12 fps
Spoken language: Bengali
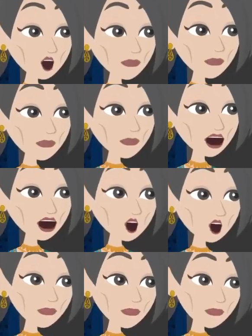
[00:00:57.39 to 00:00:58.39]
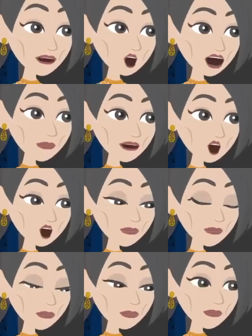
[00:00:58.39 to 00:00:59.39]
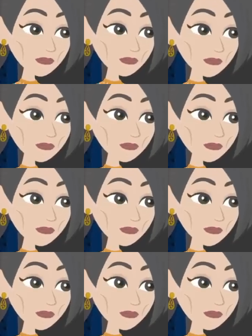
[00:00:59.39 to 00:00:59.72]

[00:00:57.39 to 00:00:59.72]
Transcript: হয়েছে এবার তো তোকে বিয়ে করতে